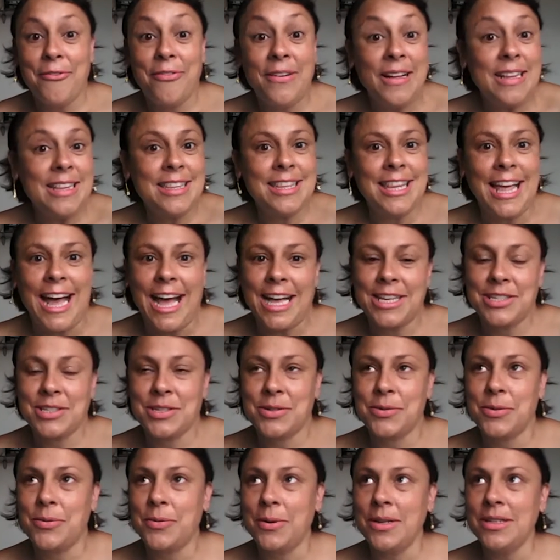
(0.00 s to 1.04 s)

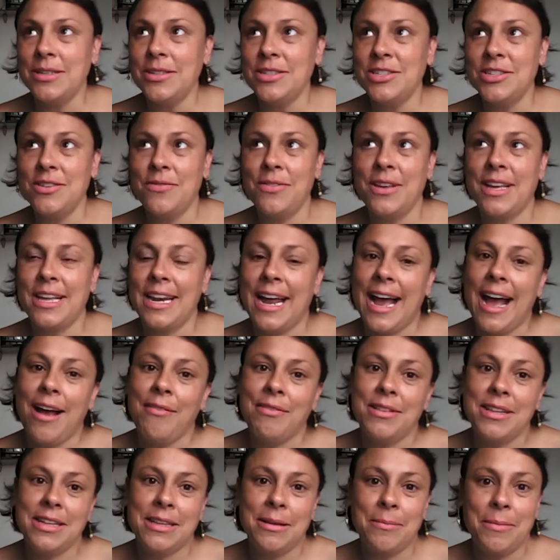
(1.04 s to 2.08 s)
fantástico. Quando eu estive
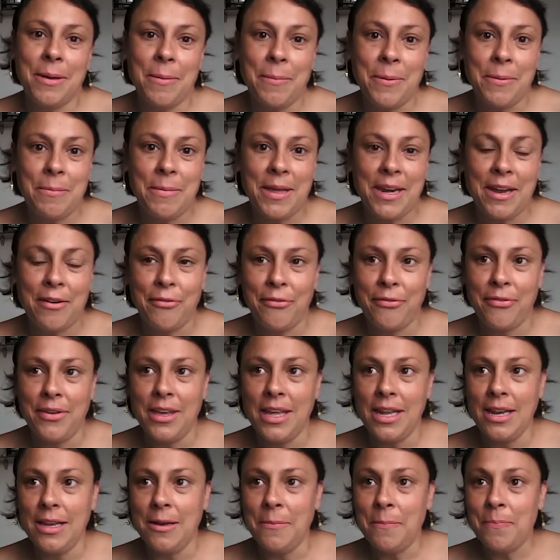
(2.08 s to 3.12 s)
grávida da minha primeira
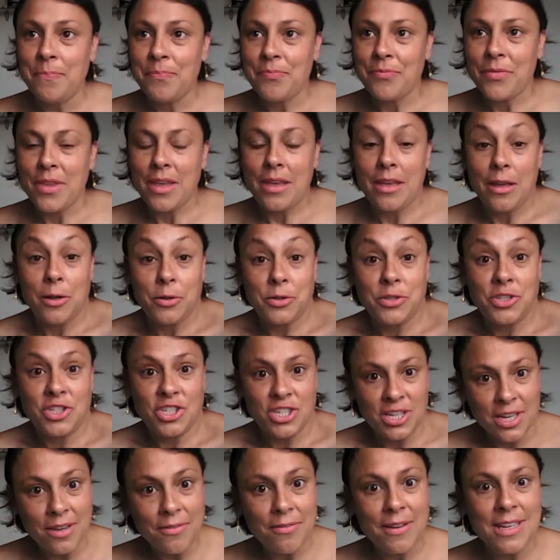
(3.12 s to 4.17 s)
filha, eu
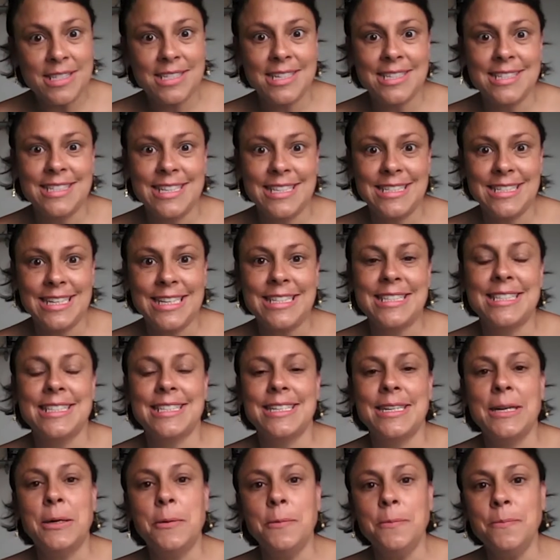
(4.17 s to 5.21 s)
tive essa
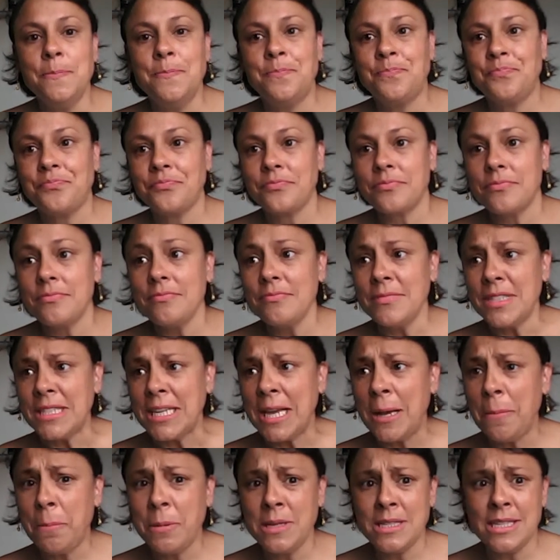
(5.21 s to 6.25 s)
sensação,
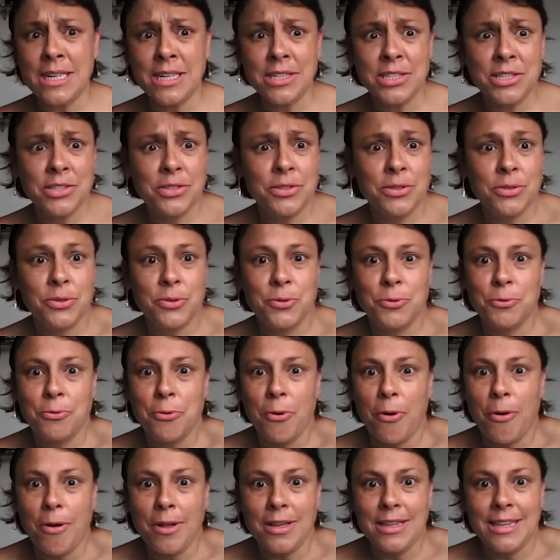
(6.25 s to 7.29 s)
apesar de
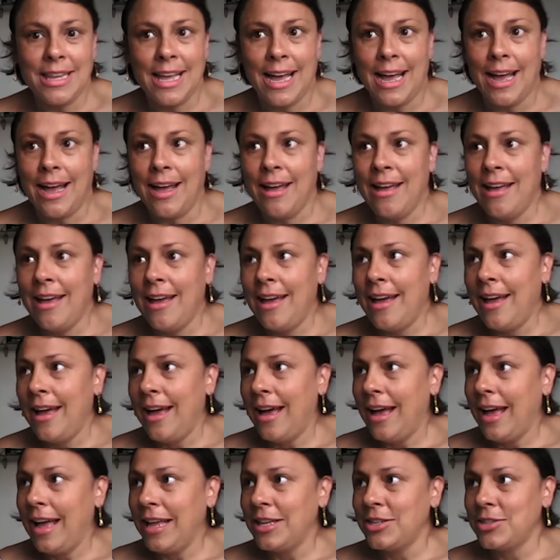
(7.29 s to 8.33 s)
toda
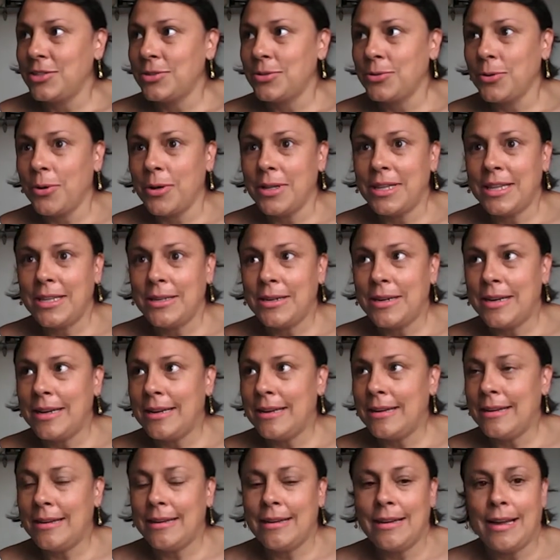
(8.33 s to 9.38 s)
eh, de toda
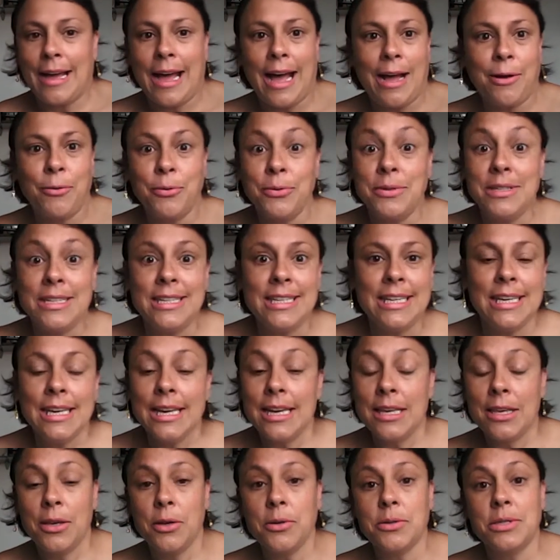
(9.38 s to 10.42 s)
a
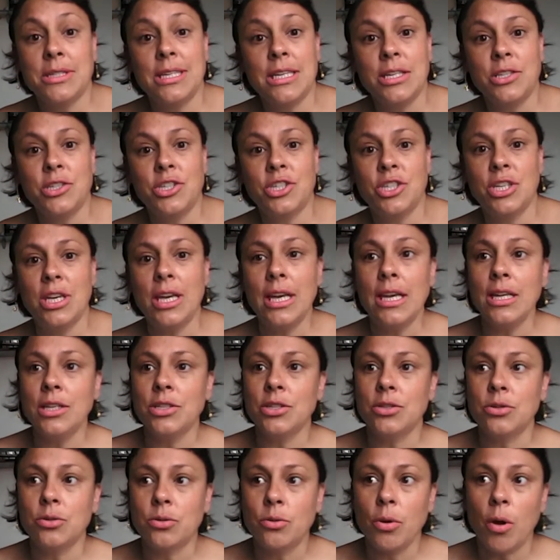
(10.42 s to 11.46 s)
agonia que eu senti,
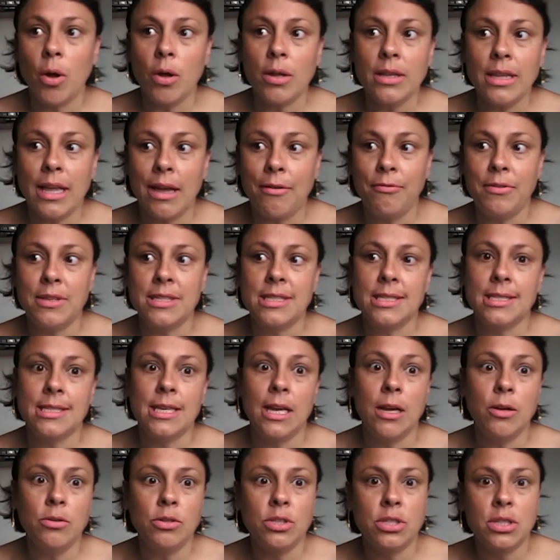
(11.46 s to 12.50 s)
de toda a
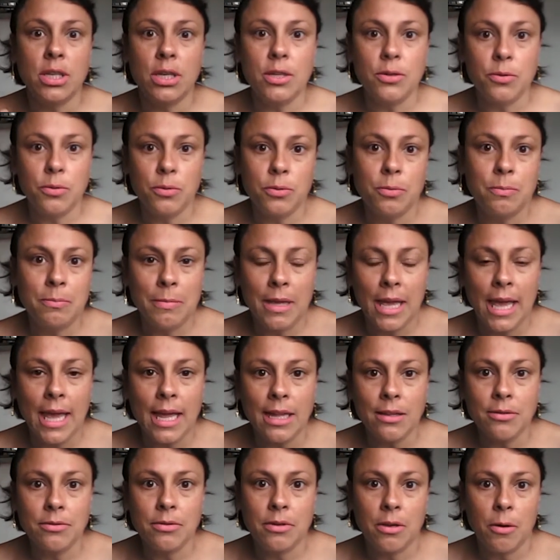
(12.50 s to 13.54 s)
aflição, de tanto
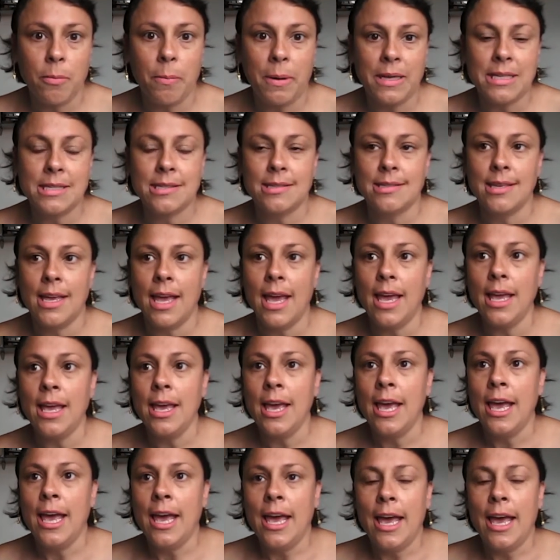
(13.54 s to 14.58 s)
medo que eu
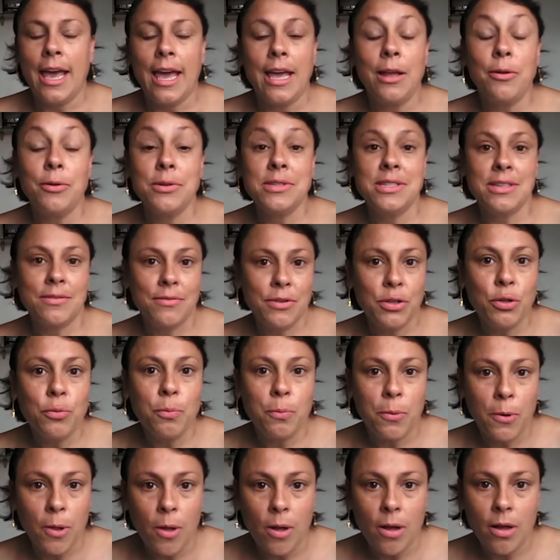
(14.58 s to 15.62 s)
passei. Inclusive
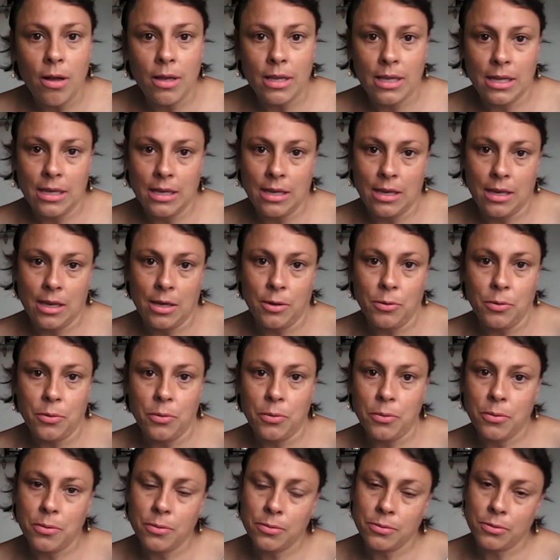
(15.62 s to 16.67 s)
no blog
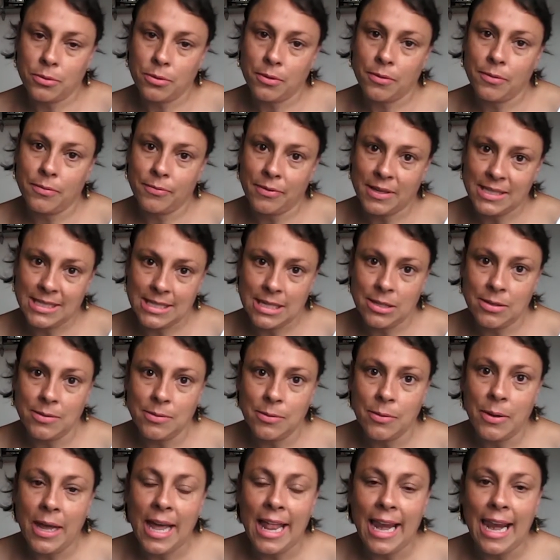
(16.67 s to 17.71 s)
eu estou
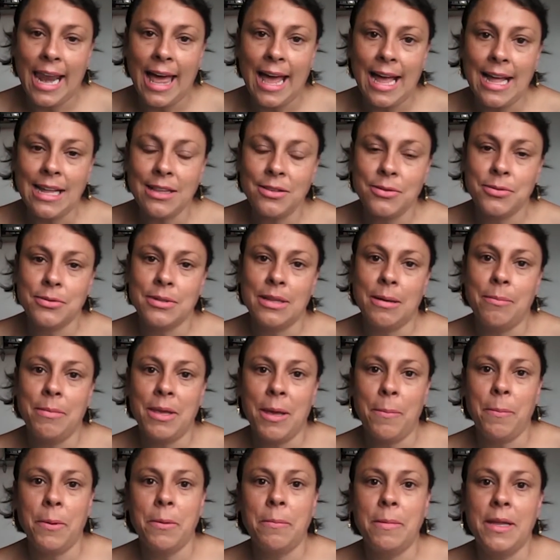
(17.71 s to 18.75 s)
fazendo o um relato da
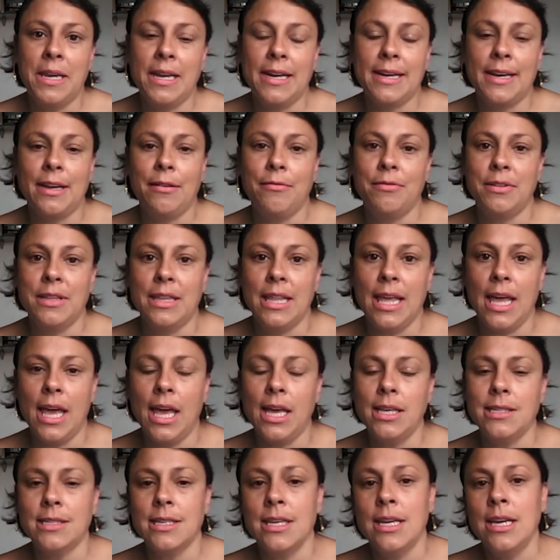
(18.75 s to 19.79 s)
minha primeira
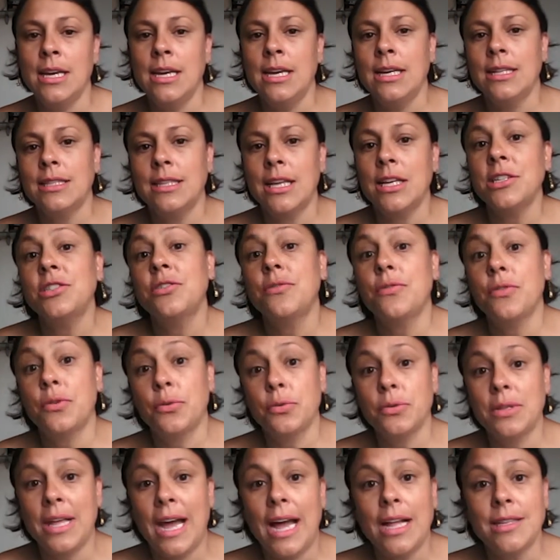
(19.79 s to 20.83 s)
gravidez, das
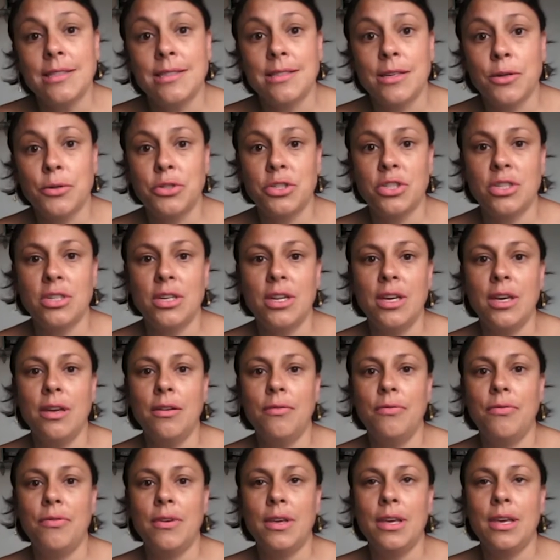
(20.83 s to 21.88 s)
dificuldades que eu
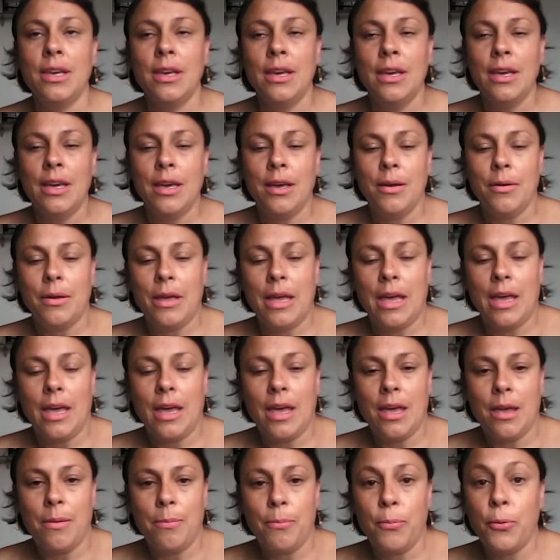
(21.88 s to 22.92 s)
tive
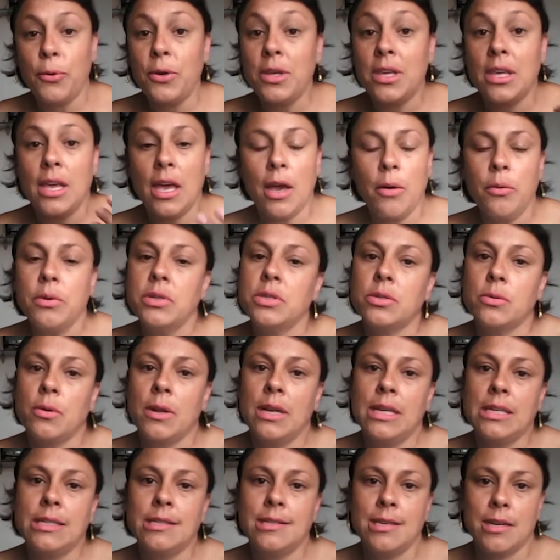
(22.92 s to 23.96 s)
é, por que eu
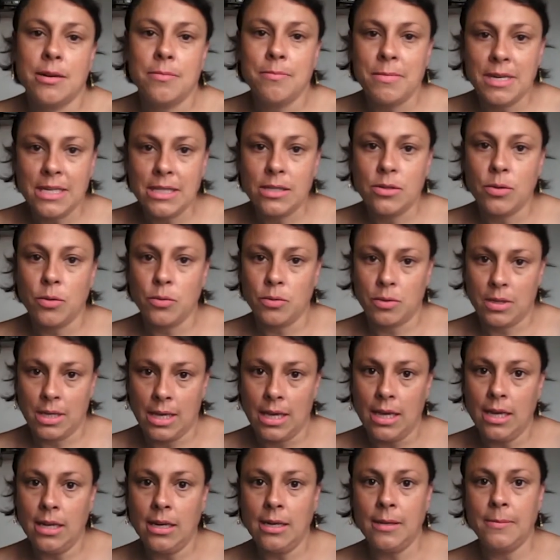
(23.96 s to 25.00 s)
escolhi ser mãe
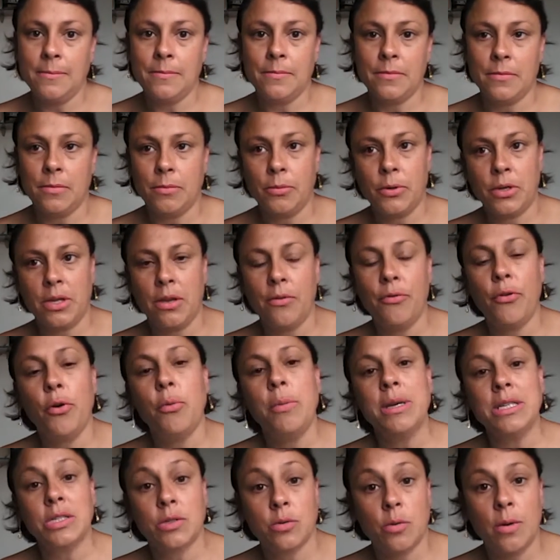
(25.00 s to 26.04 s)
solteira? Porque
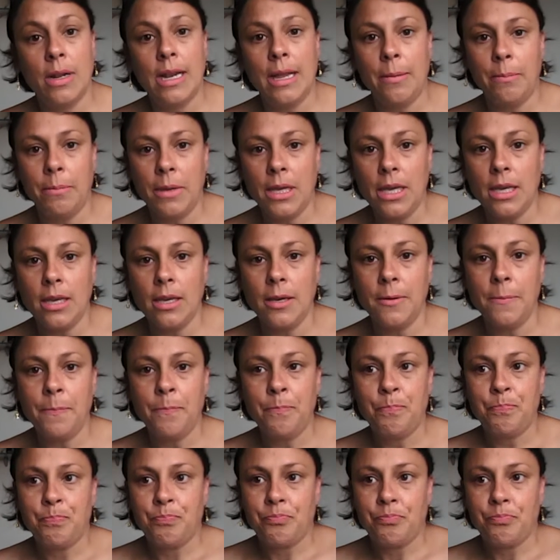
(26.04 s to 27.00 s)
foi uma escolha minha.